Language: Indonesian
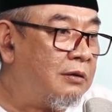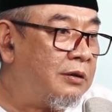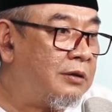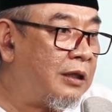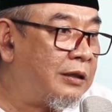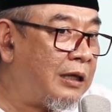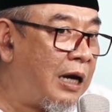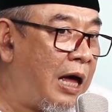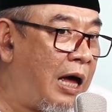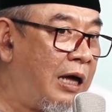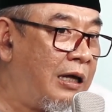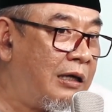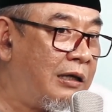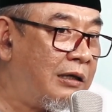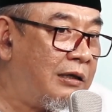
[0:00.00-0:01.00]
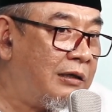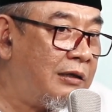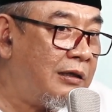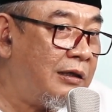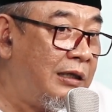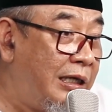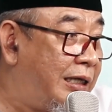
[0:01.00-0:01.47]
setelah
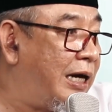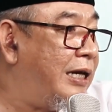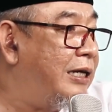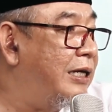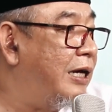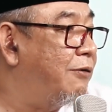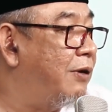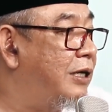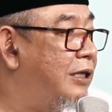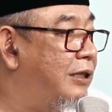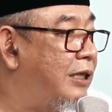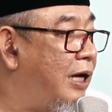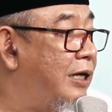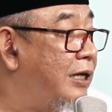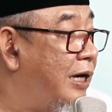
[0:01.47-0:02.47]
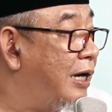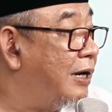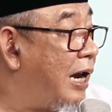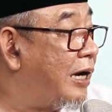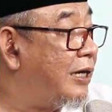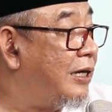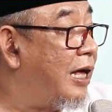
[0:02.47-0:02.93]
nikah dengan wanita eh, dengan
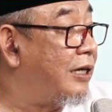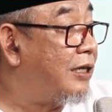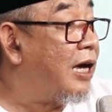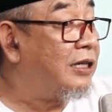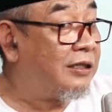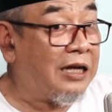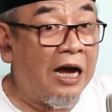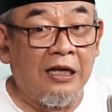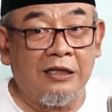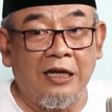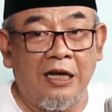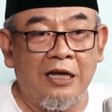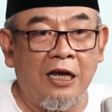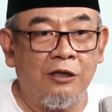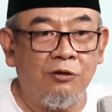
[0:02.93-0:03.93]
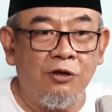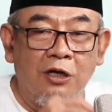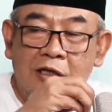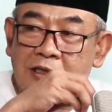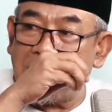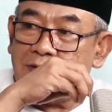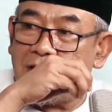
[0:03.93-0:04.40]
laki-laki yang sangat kaya itu
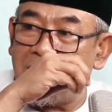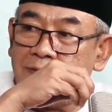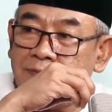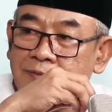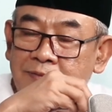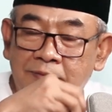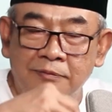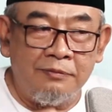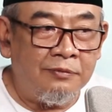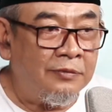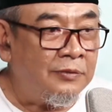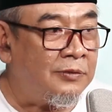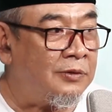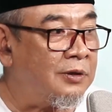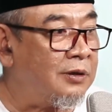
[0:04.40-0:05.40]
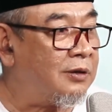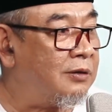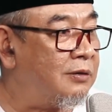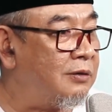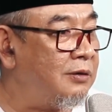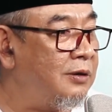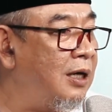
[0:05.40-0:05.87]
dikecewa. Hmm.
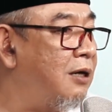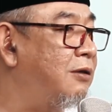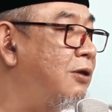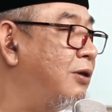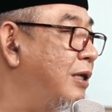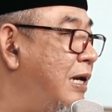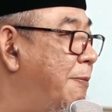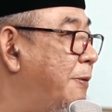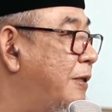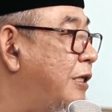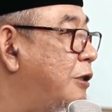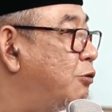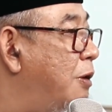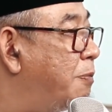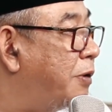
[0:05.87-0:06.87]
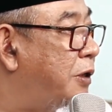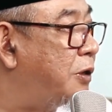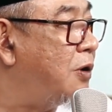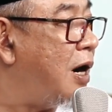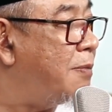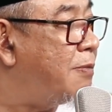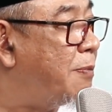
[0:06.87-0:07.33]
Ya Allah, kenapa saya sudah
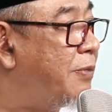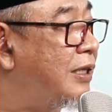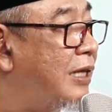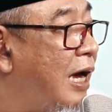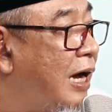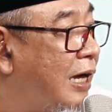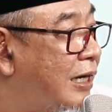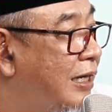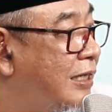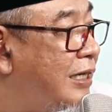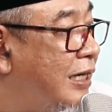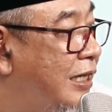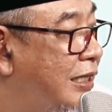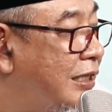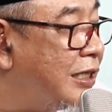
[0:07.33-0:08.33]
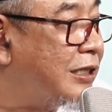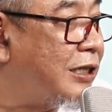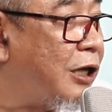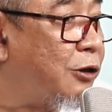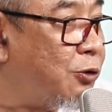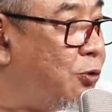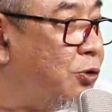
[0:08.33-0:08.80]
berdoa meminta agar dia jadi istri
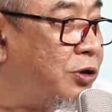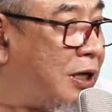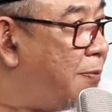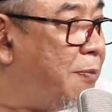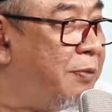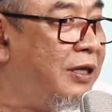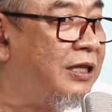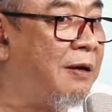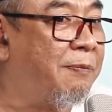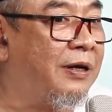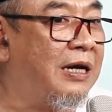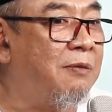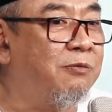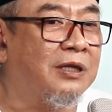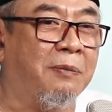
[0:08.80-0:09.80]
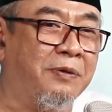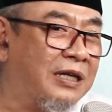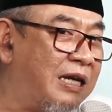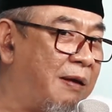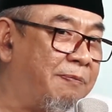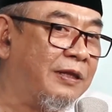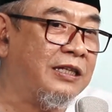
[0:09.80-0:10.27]
saya? Terus saya meminta padamu, tapi
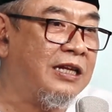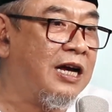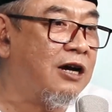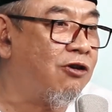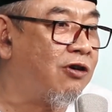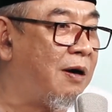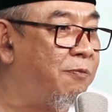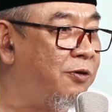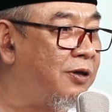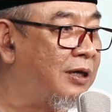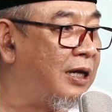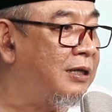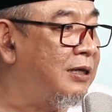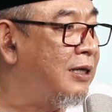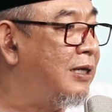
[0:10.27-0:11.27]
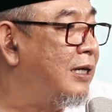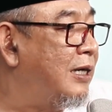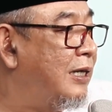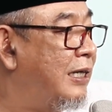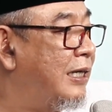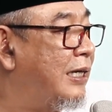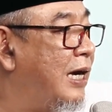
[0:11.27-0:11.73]
kenapa tidak engkau kabulkan? Hmm.
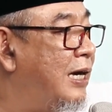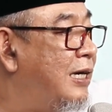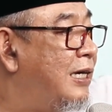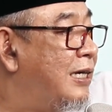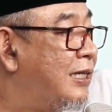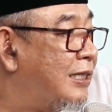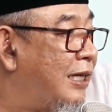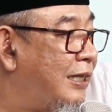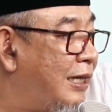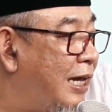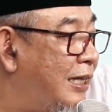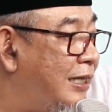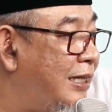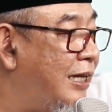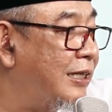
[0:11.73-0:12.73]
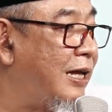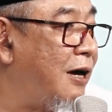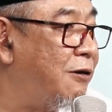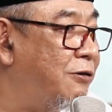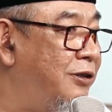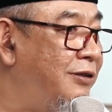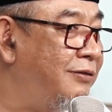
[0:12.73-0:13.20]
Nikah setelah tiga
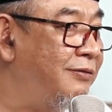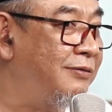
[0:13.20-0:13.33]
tahun